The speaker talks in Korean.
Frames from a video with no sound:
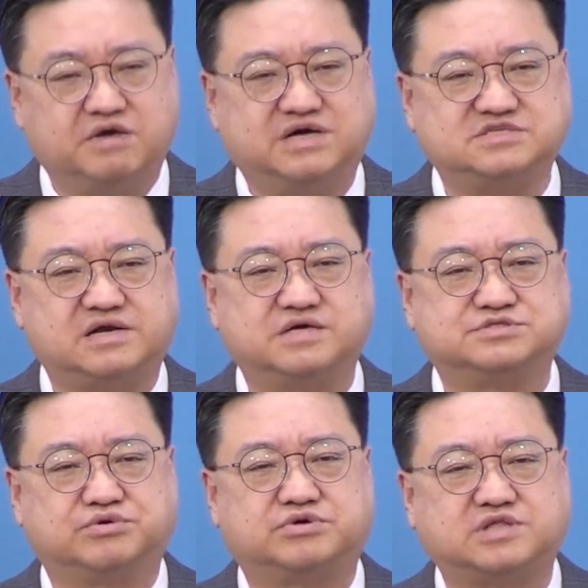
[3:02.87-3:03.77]
은혜와 사랑
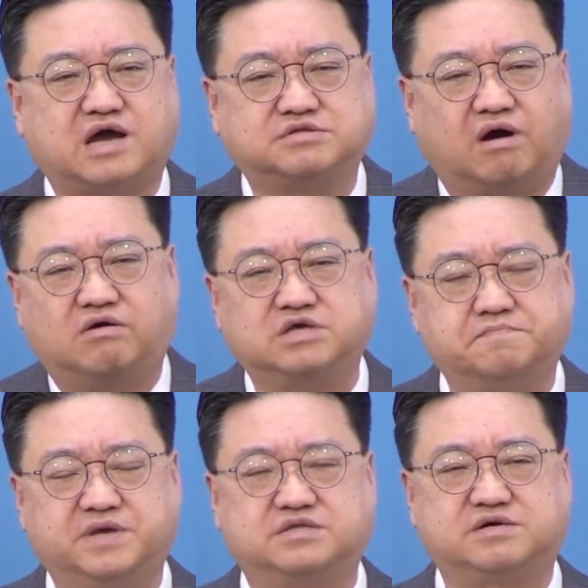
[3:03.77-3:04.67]
속으로 내가 더
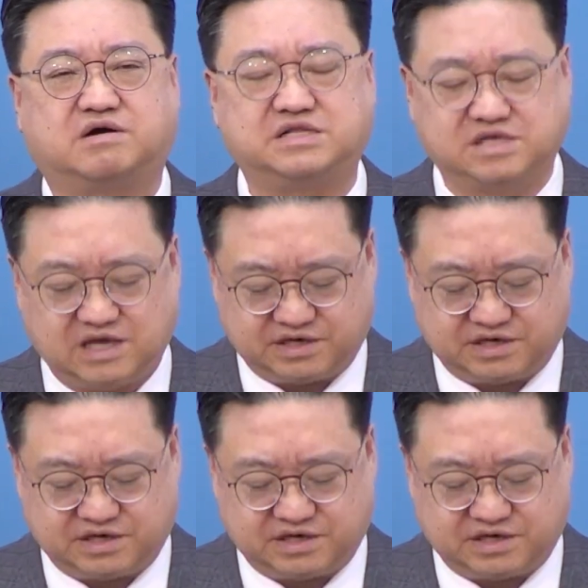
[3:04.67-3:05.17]
깊이 들어가는 게